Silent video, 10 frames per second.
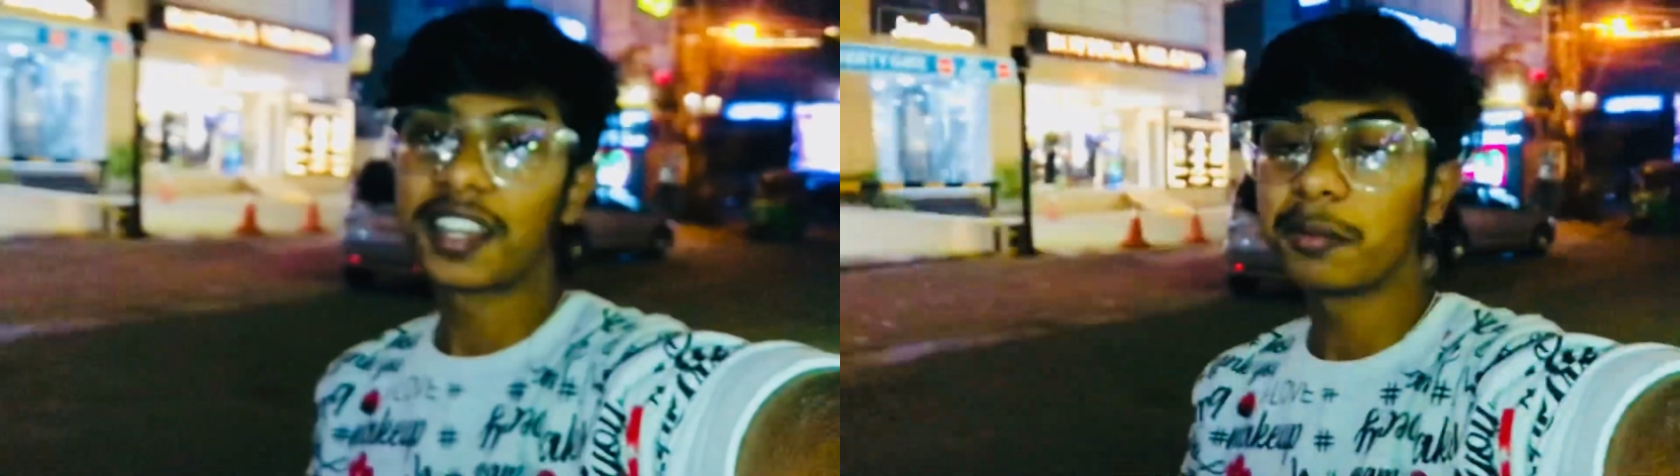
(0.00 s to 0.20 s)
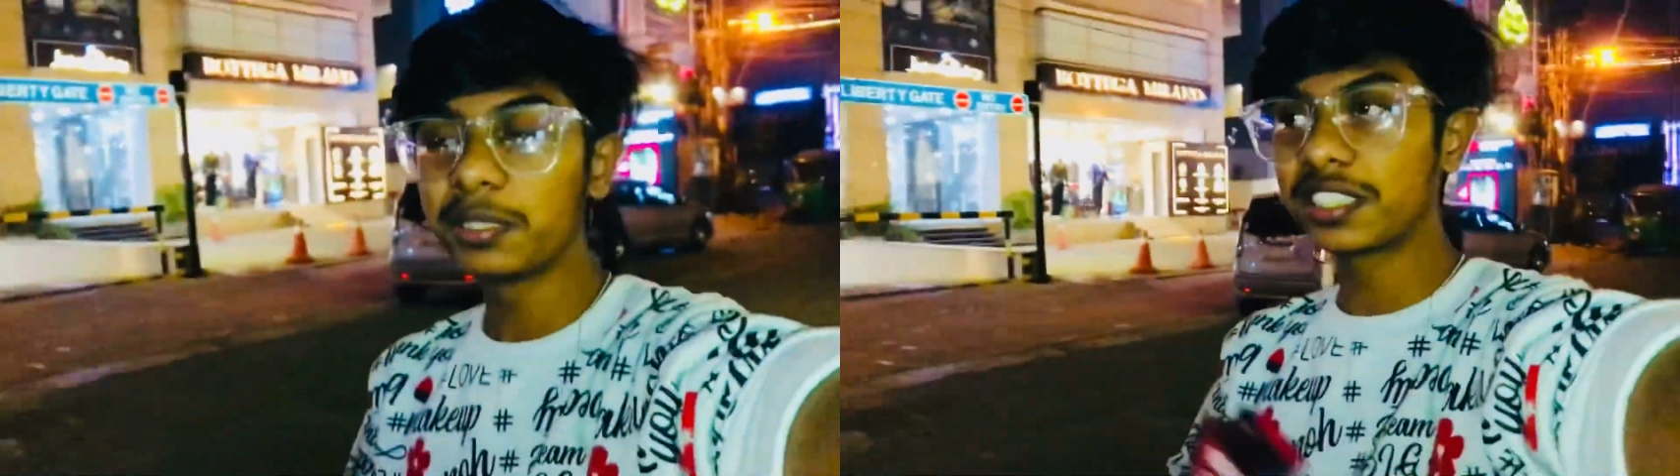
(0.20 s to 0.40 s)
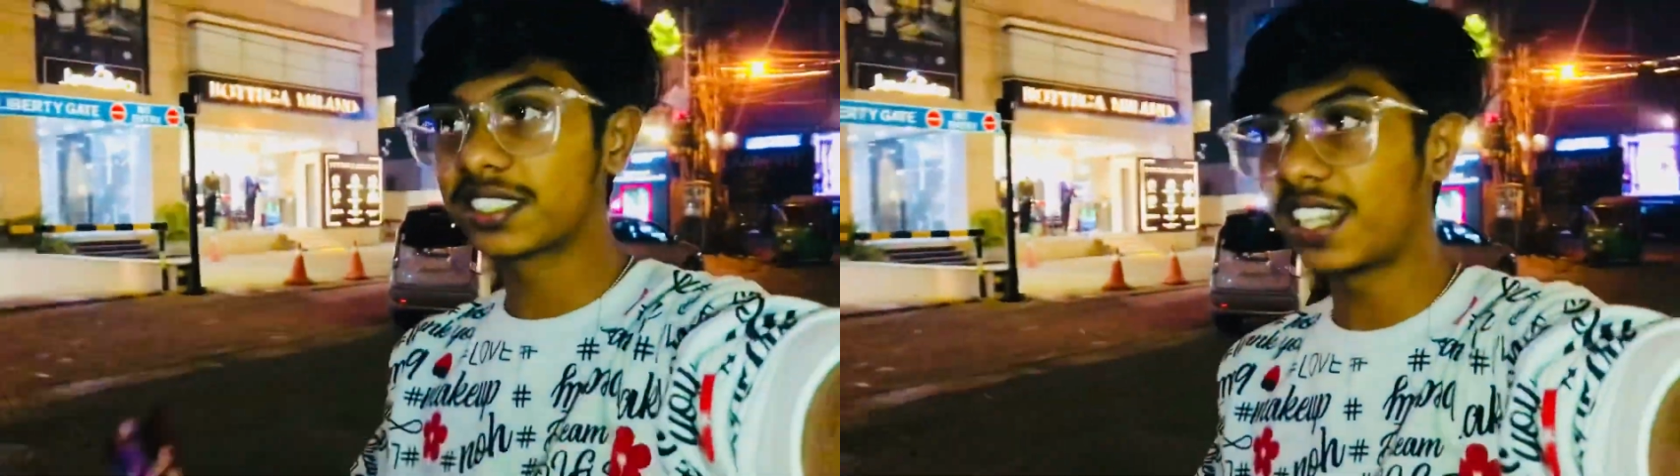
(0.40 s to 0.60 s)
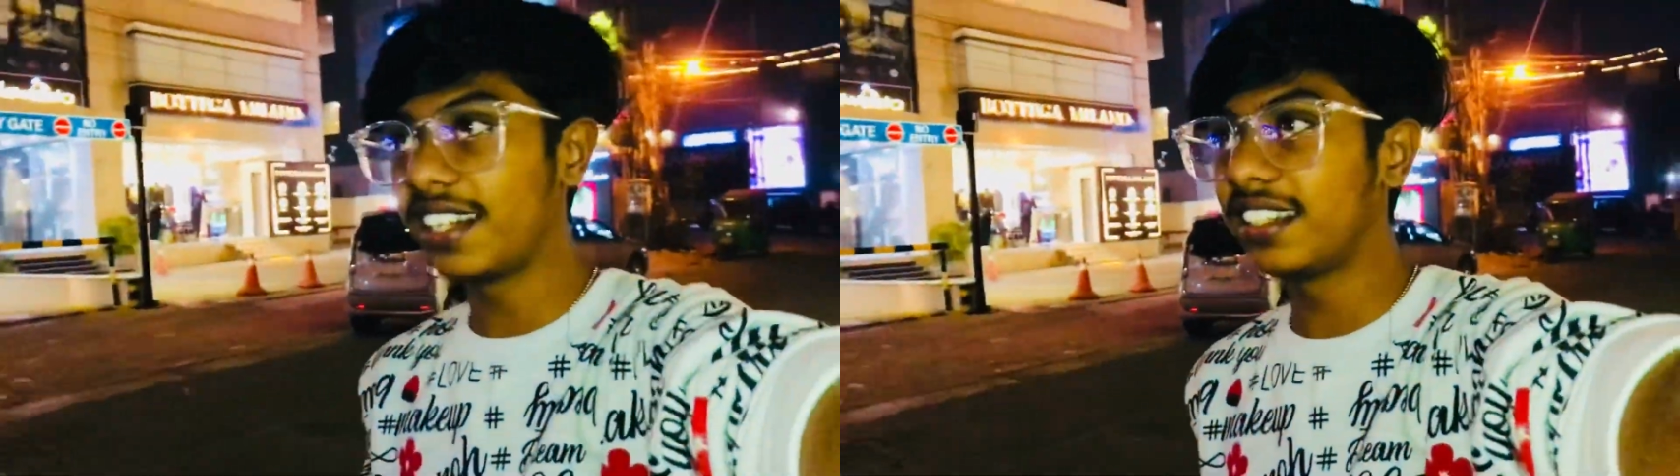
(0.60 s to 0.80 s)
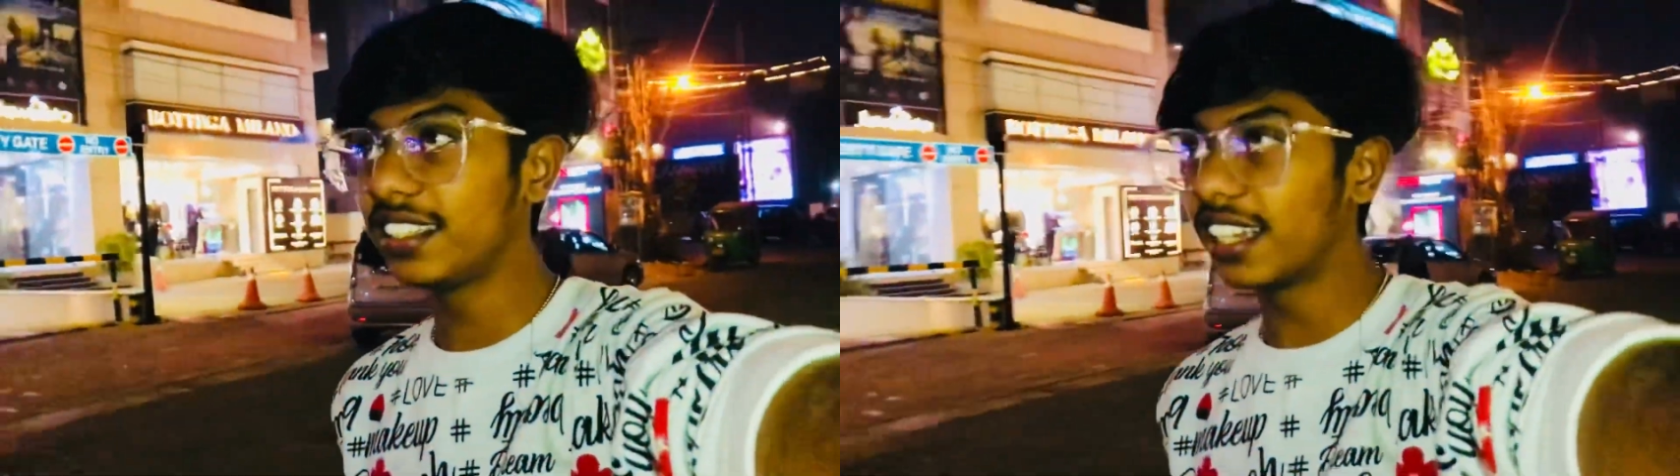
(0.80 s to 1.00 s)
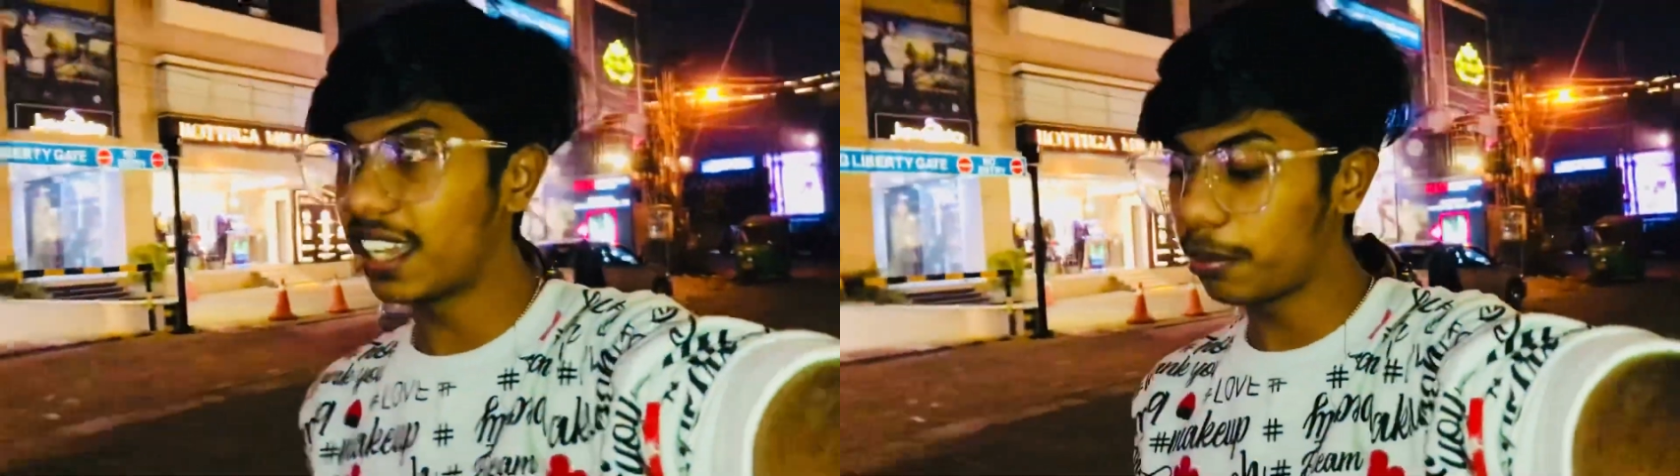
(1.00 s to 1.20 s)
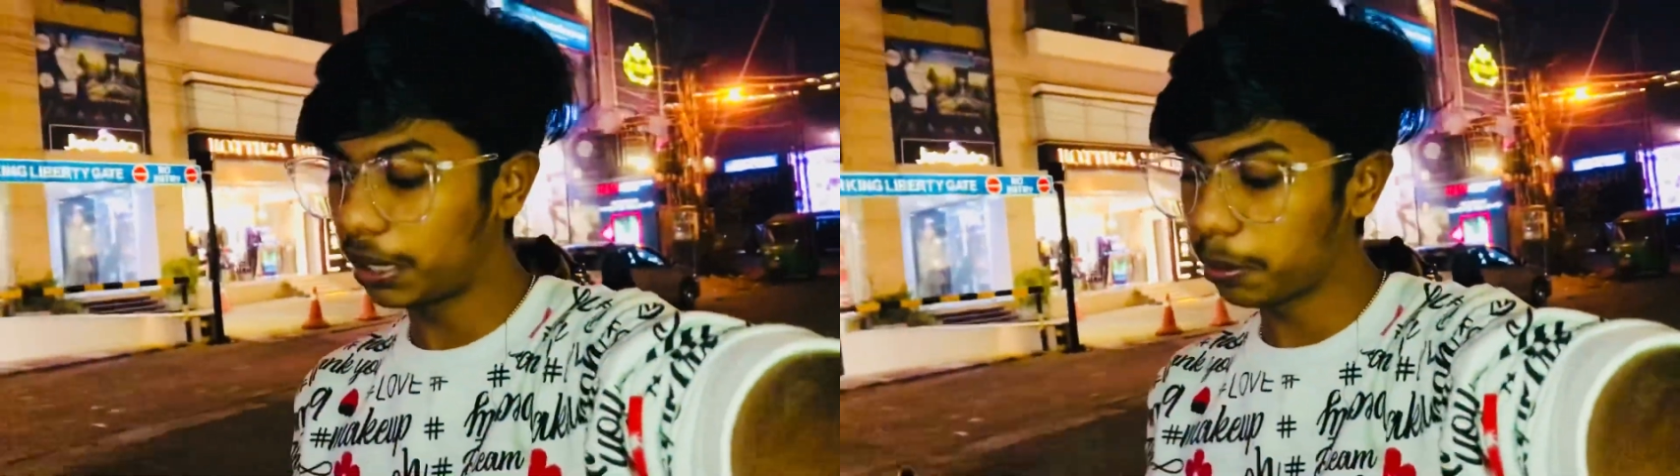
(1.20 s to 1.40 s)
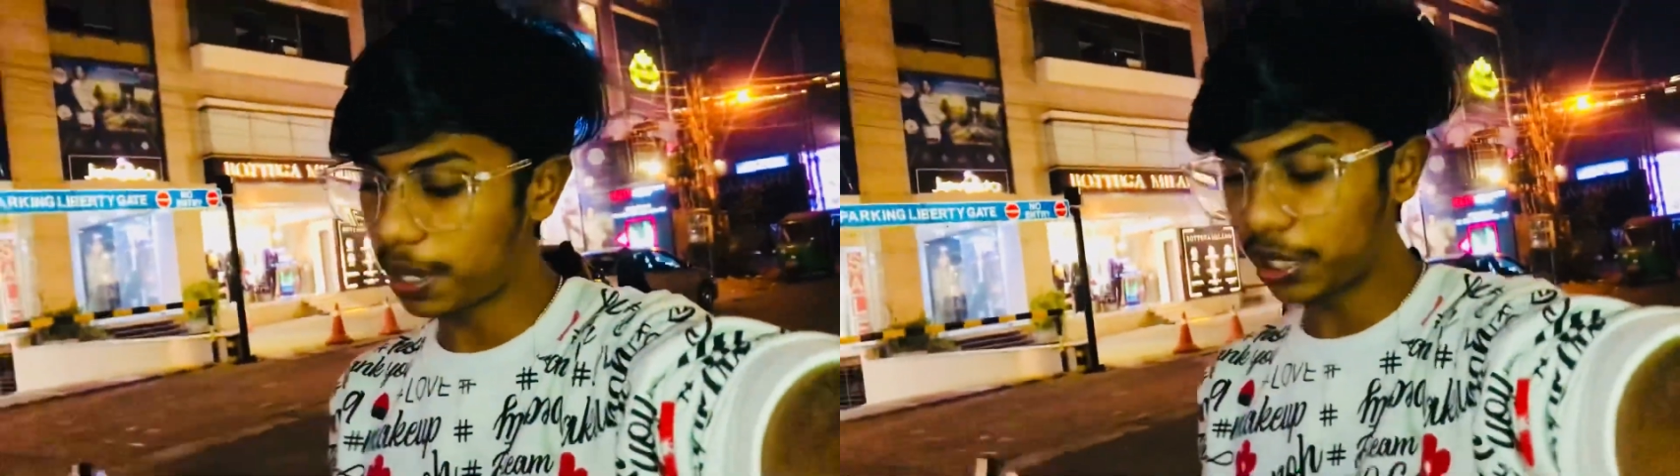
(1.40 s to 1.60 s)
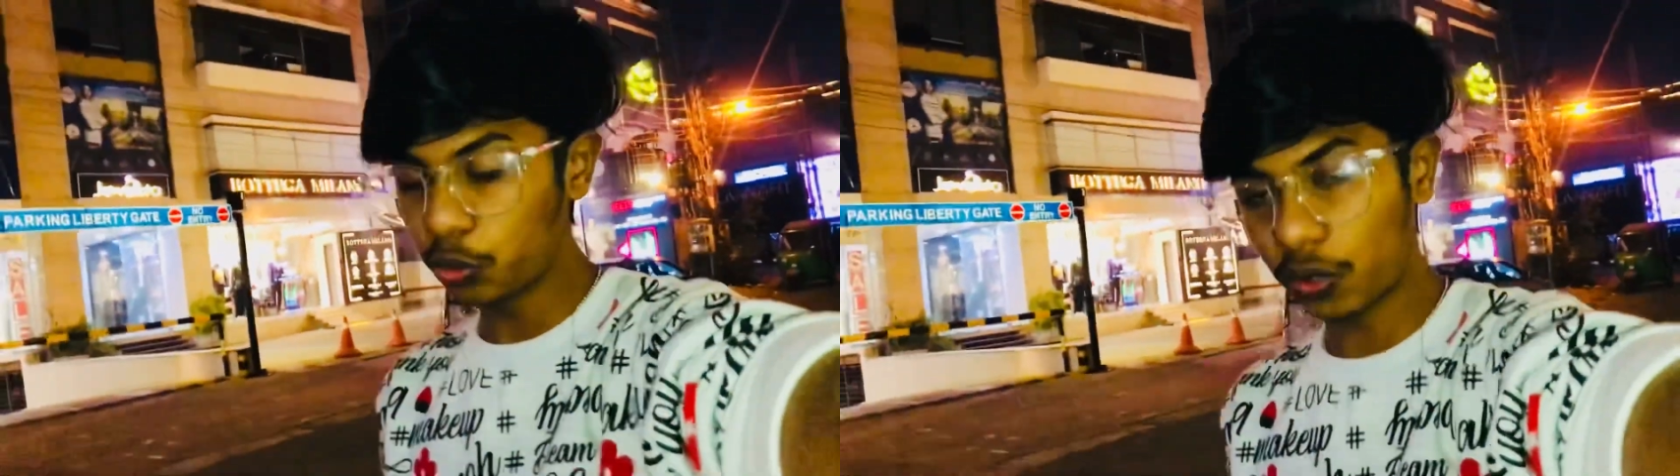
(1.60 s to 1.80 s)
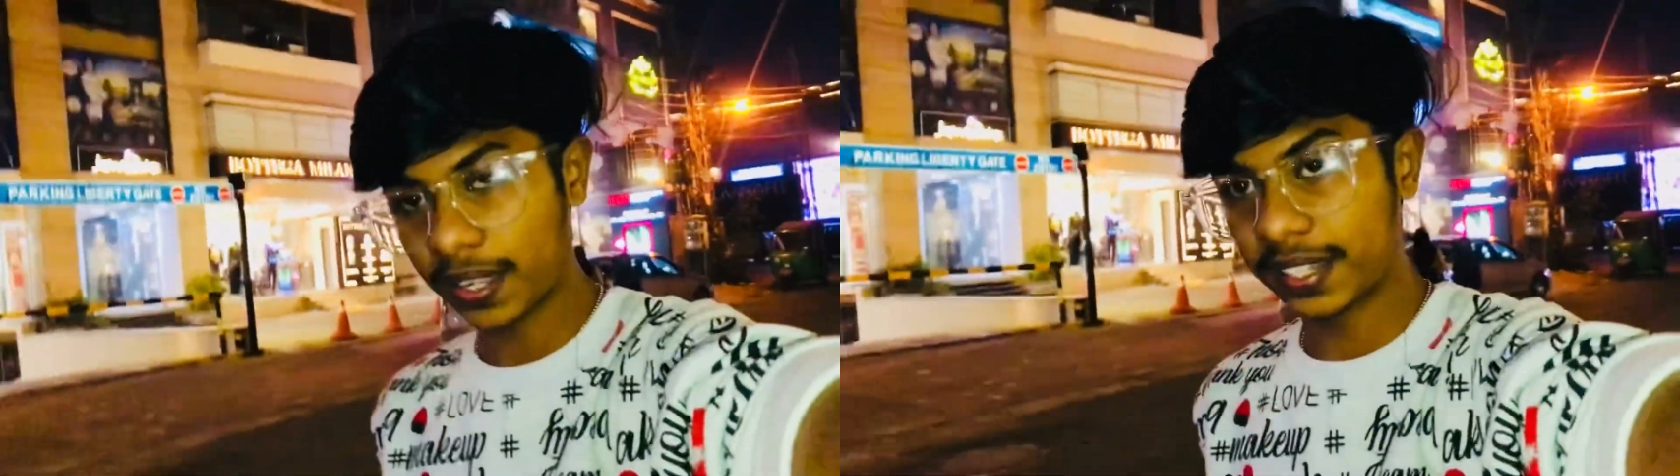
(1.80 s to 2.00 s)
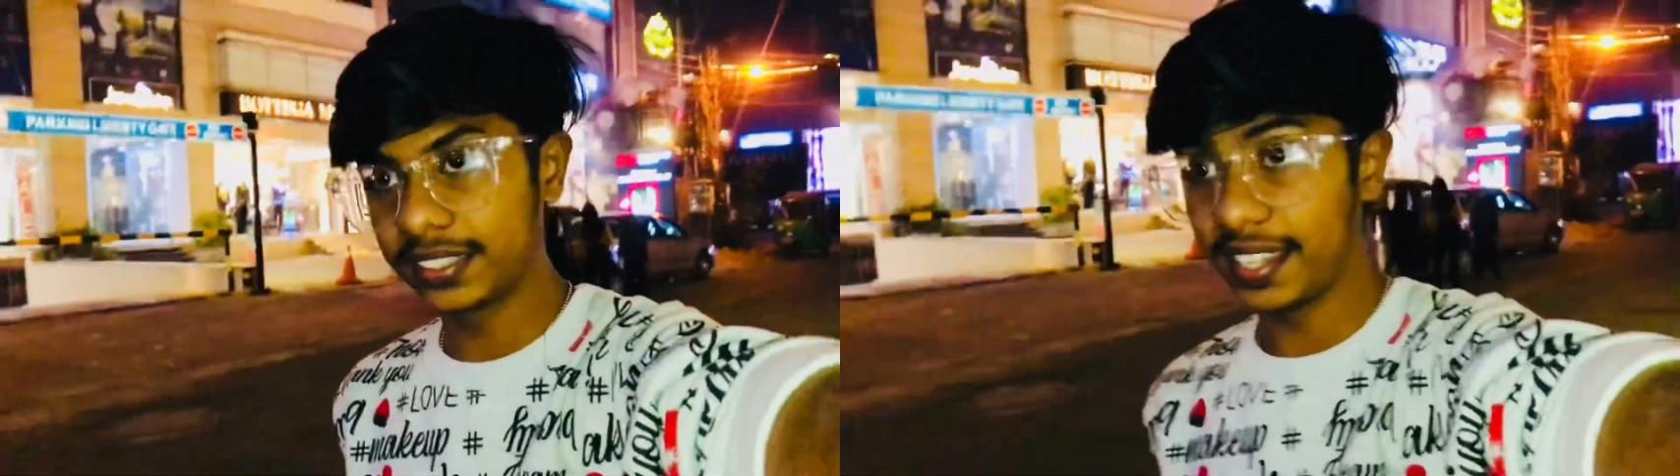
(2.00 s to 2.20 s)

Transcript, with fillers: यार अभी तक जैन नहीं आया मैंने मेन्यू वगैरह